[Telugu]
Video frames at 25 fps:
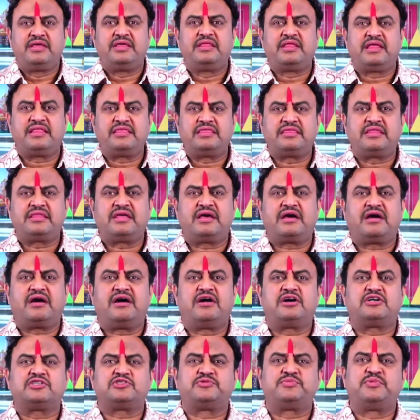ఇదంతా
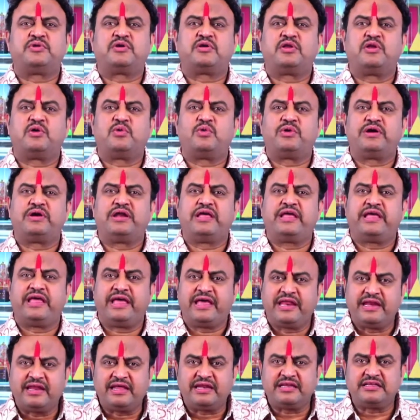కాస్మిక్లో ఉండే
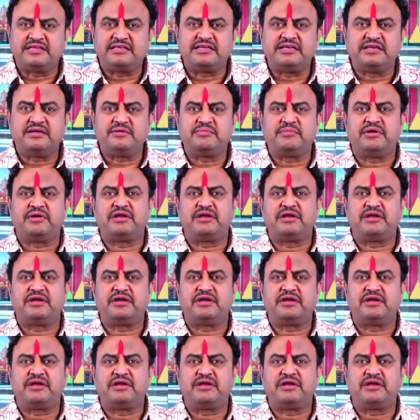ఎనర్జీ